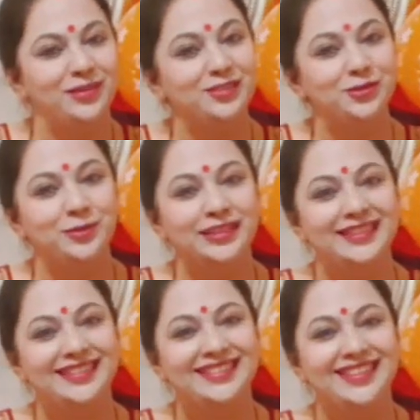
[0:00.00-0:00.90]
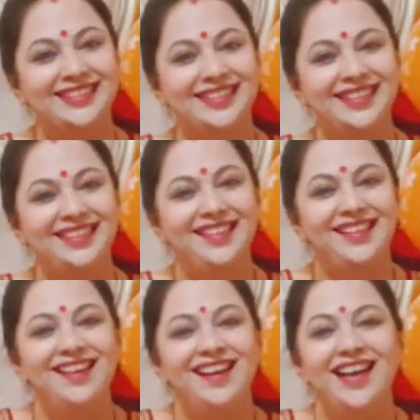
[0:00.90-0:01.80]
वास्तु स्पेशलिस्ट डेली से
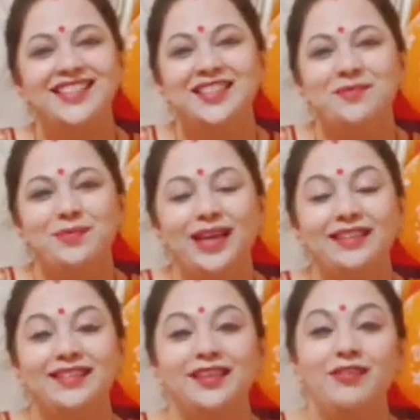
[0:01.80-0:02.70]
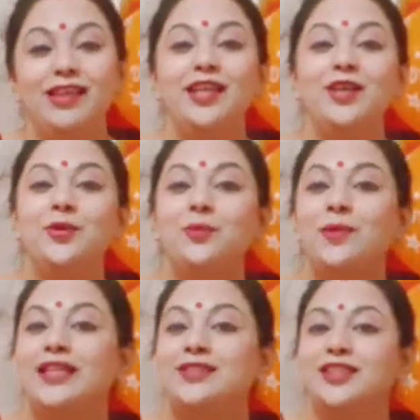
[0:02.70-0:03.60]
आज हम बात करने वाले हैं कुंभ
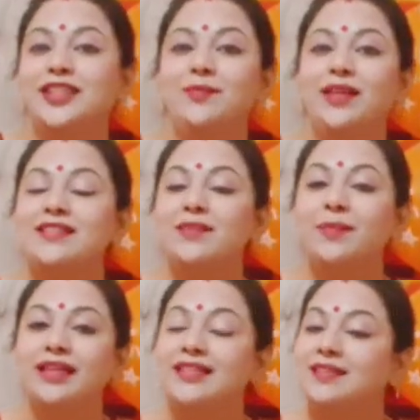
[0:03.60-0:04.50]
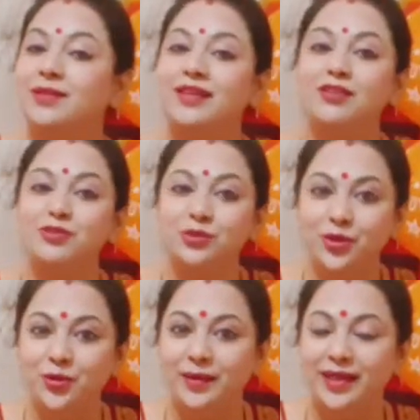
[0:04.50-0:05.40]
राशि की मैं इससे पहले सभी राशियों
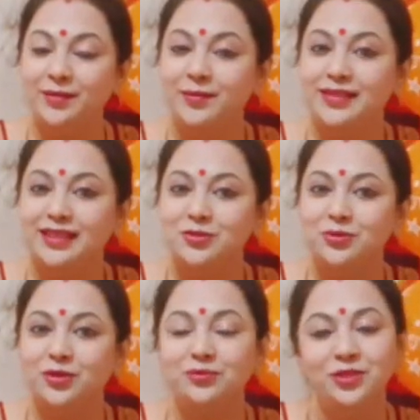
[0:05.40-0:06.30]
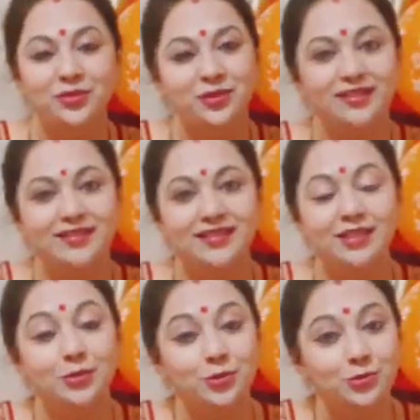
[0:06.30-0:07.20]
के बारे में बता चुकी हूँ कि उनका
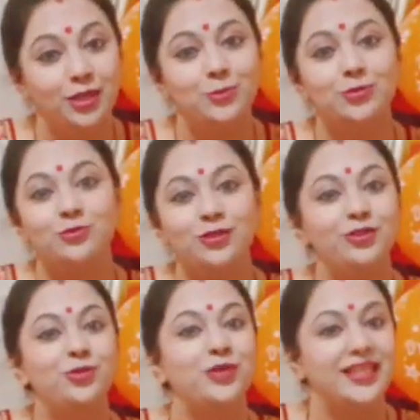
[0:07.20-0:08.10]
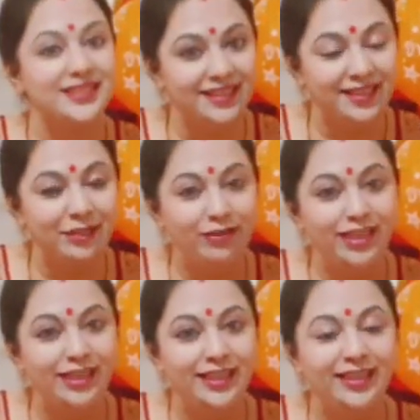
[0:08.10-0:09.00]
2022 कैसा रहने
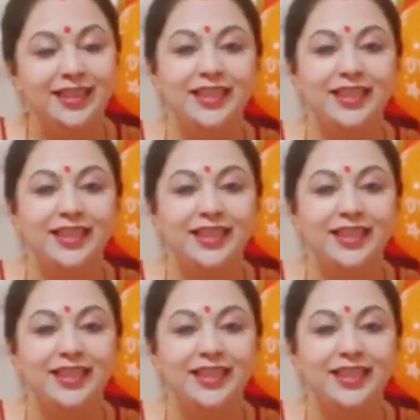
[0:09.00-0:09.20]
वाला है